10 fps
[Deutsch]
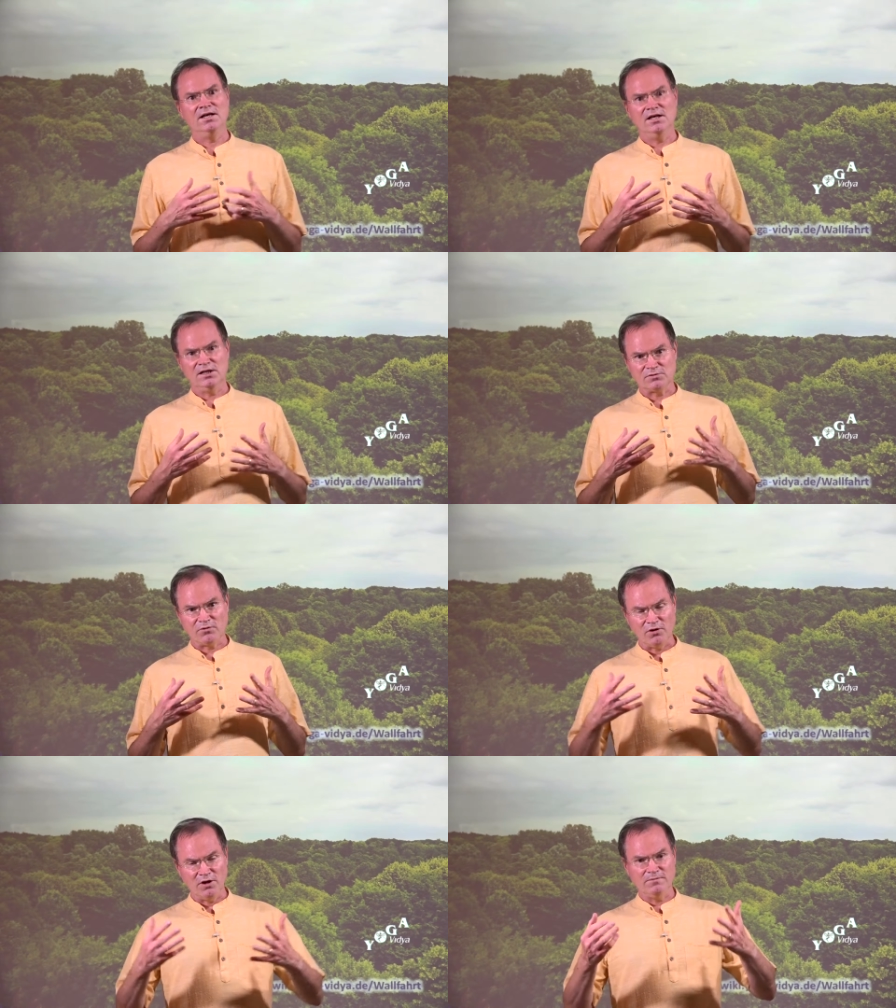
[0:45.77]
Ich
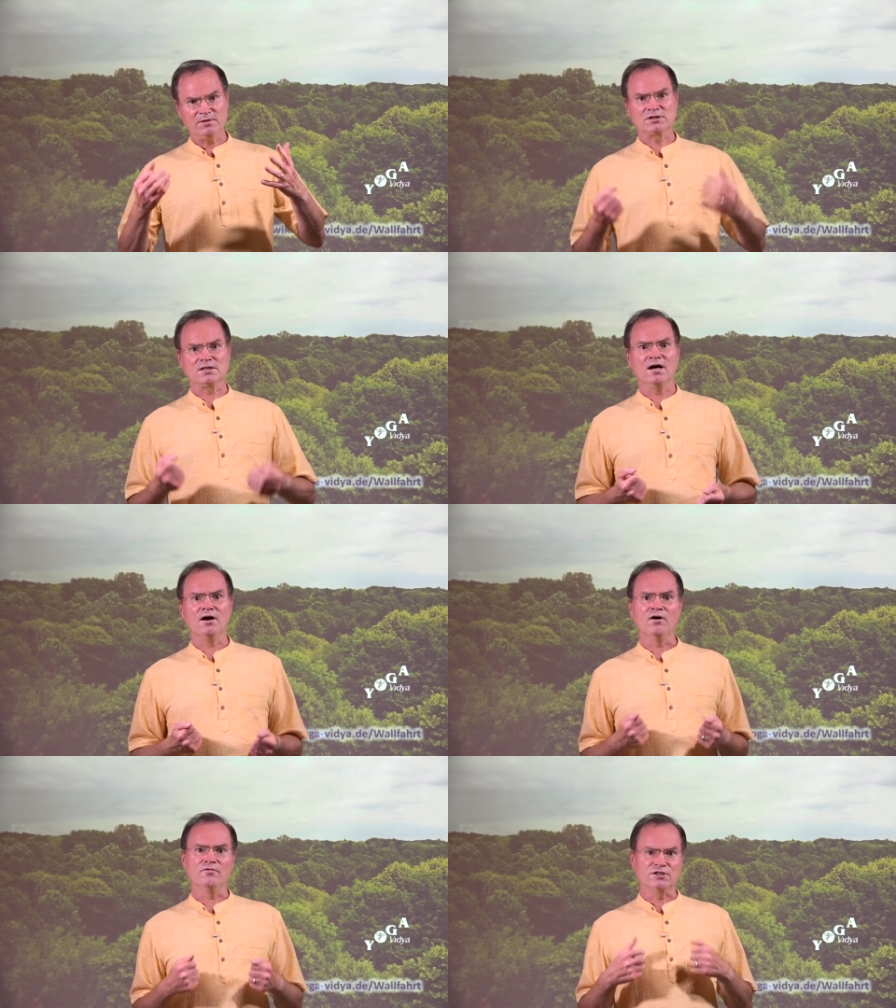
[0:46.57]
freue mich
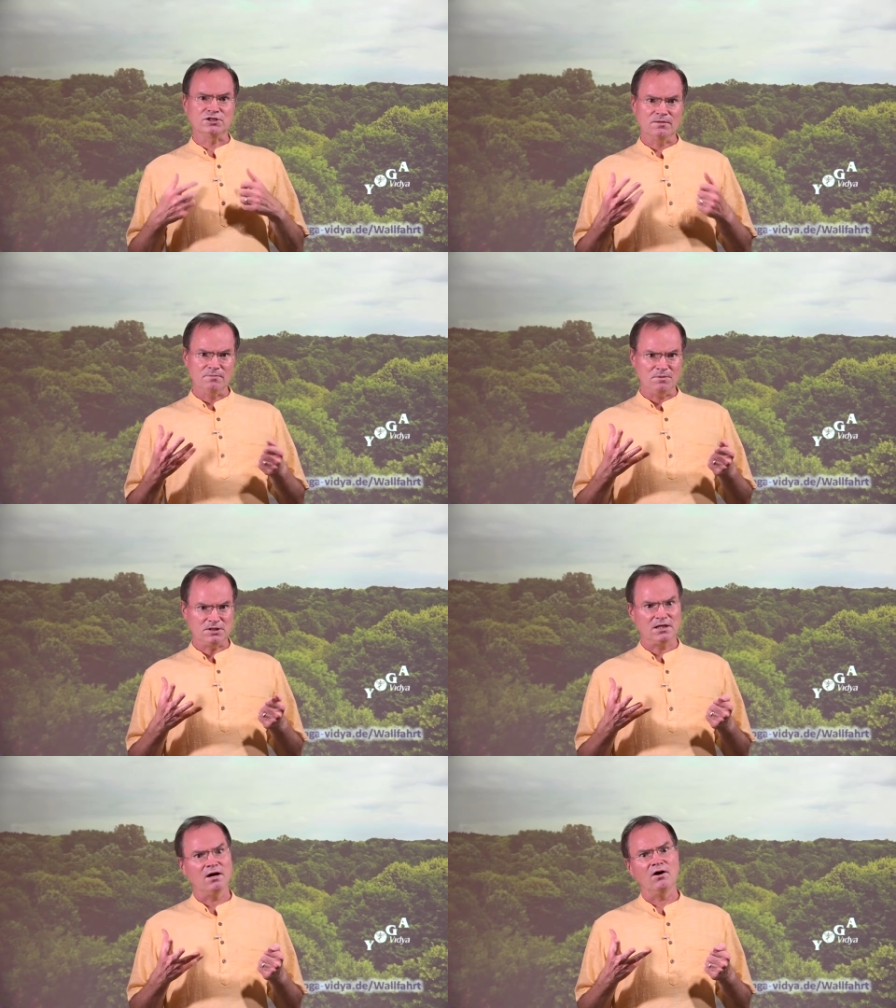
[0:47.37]
darauf, ich stimme
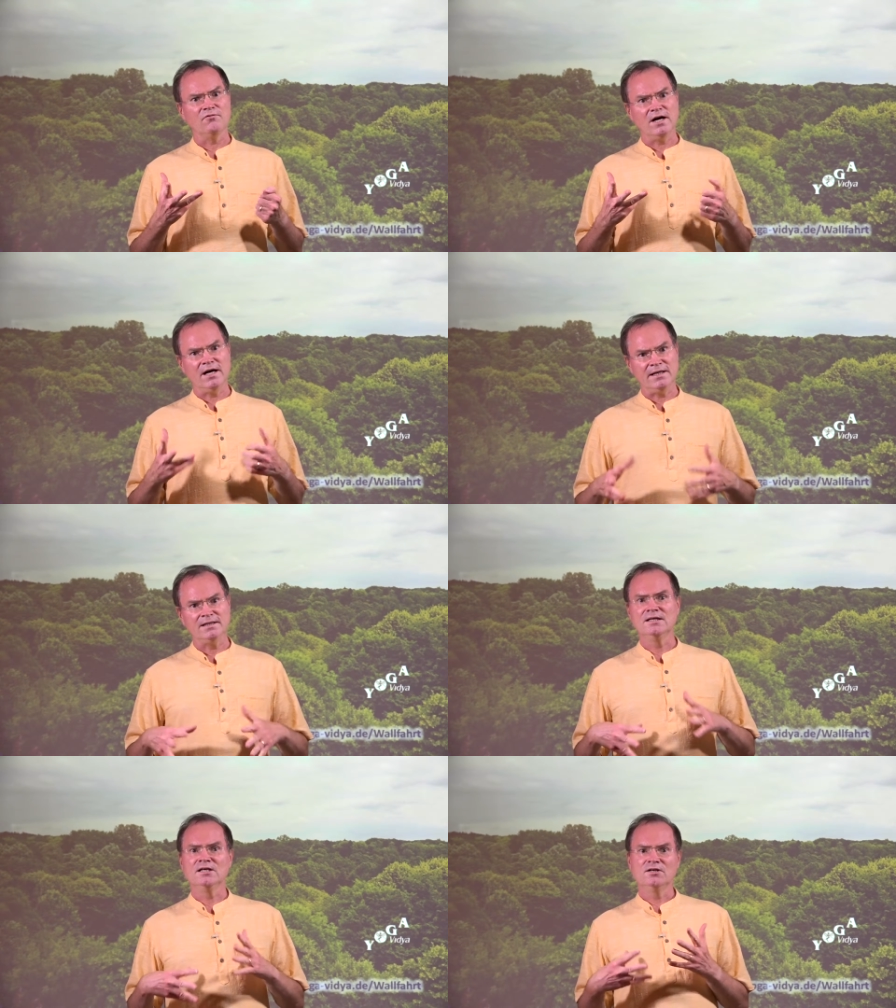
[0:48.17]
mich darauf
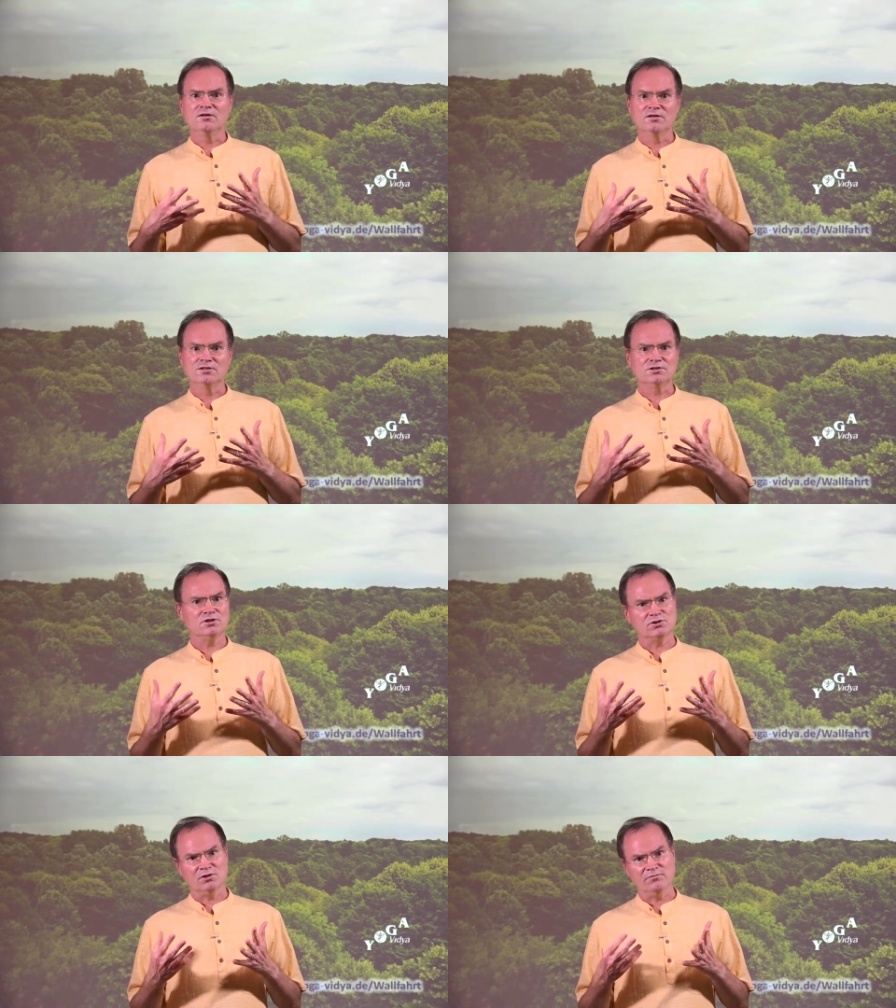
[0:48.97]
ein und
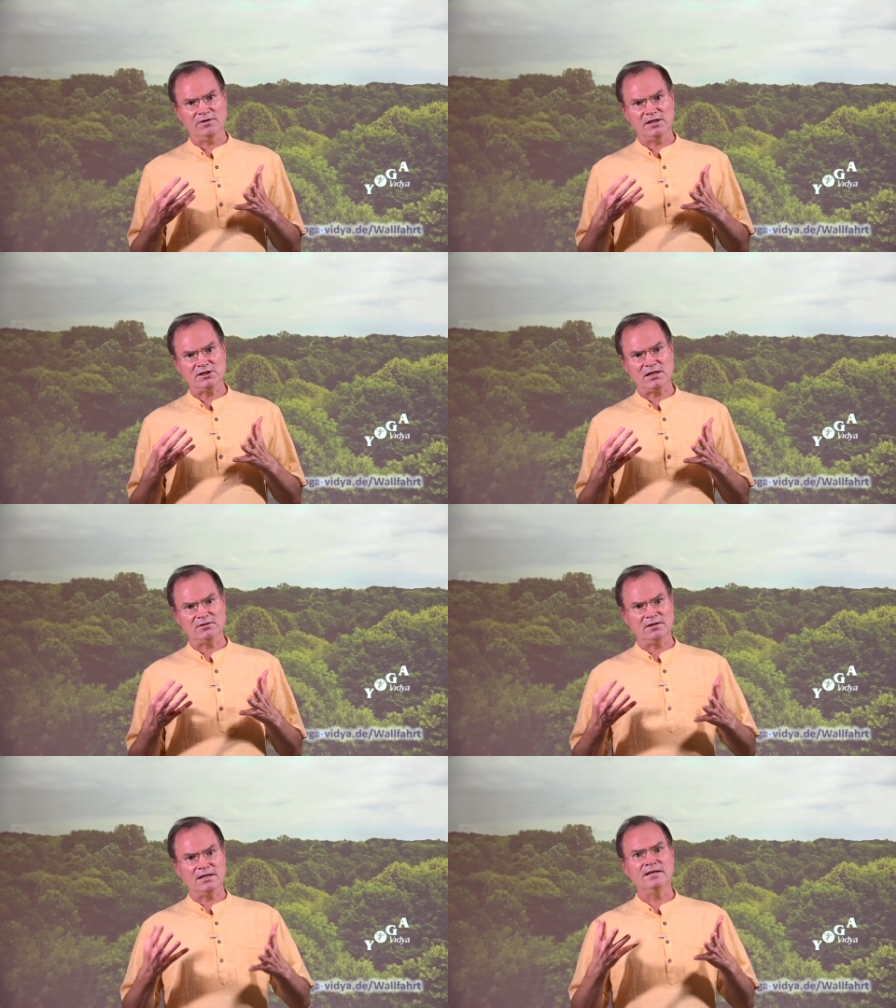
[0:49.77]
schon wenn ich dann
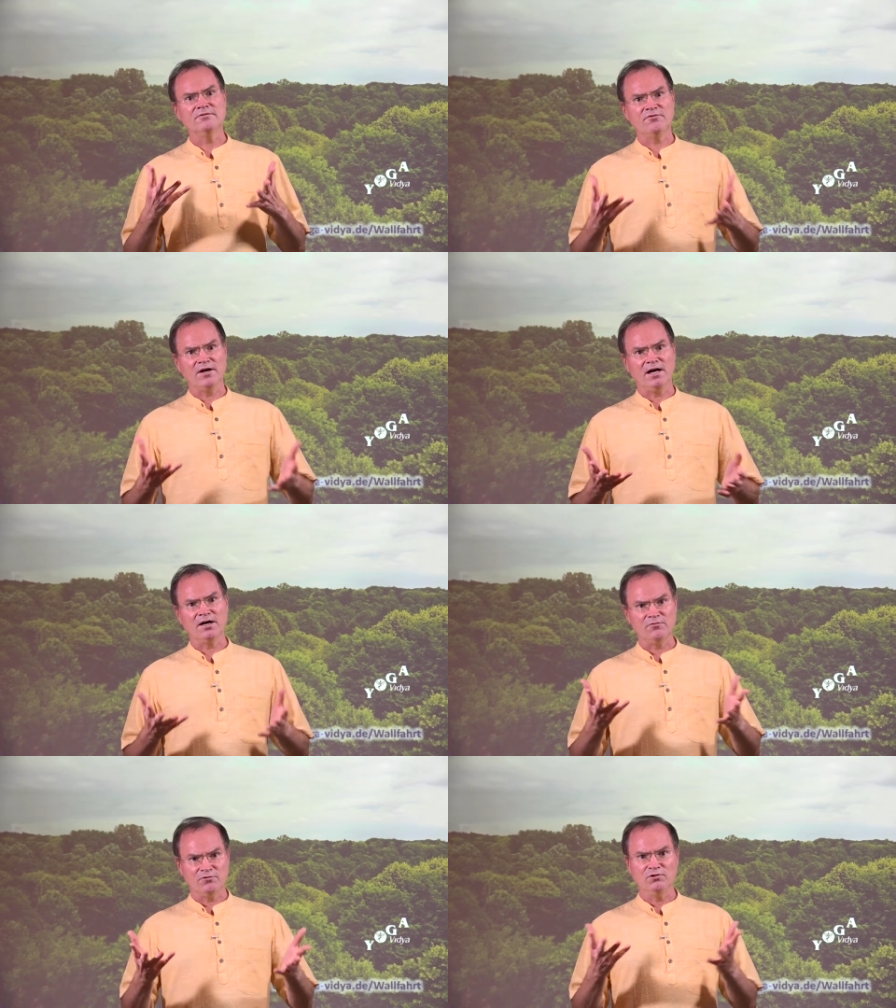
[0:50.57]
dorthin
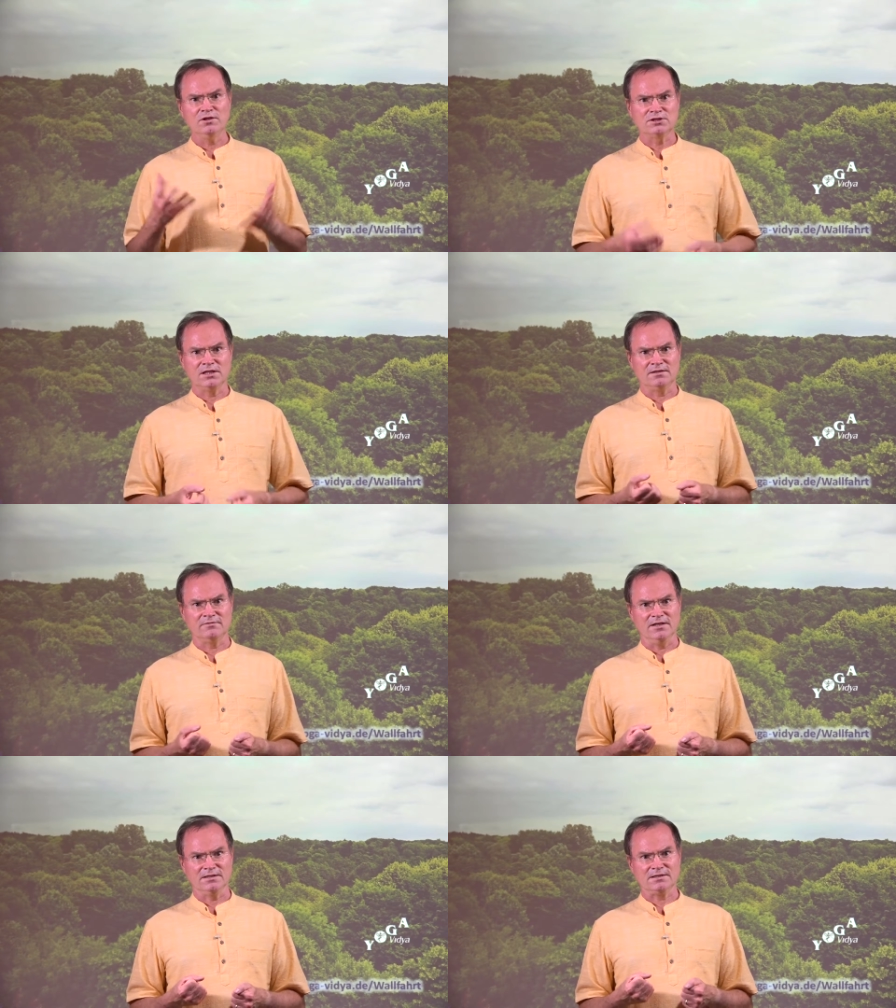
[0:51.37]
fahre, fühle ich
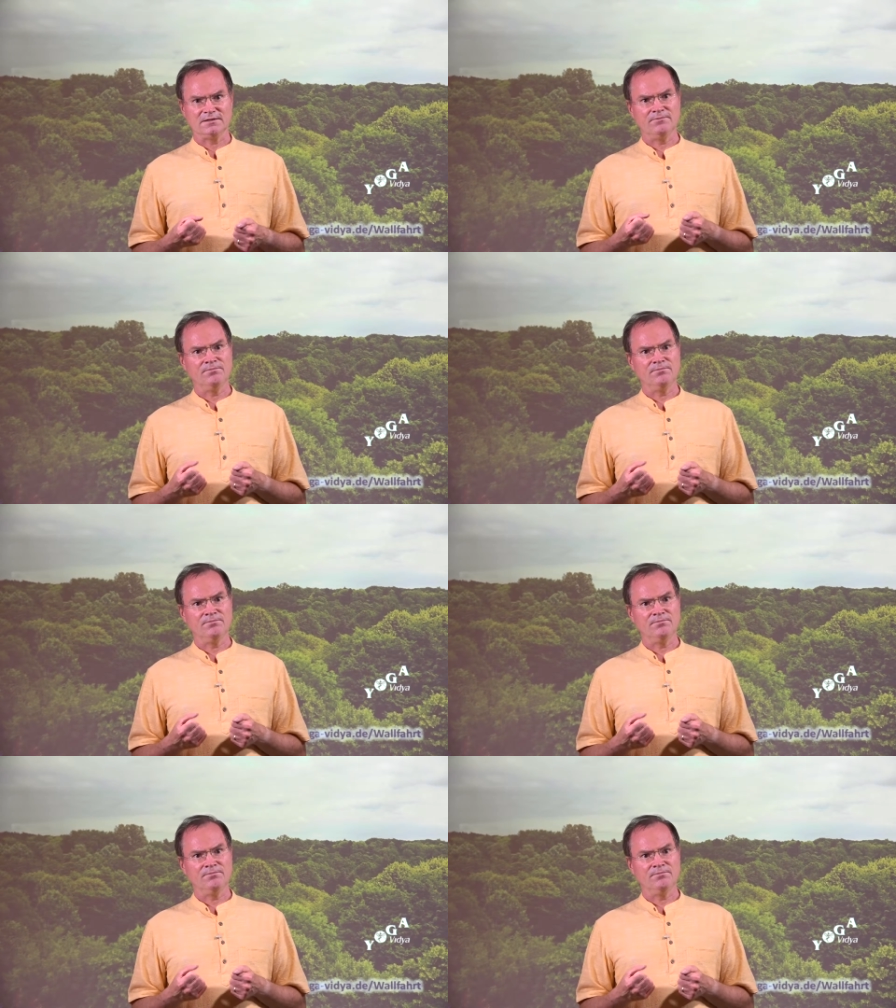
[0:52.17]
etwas.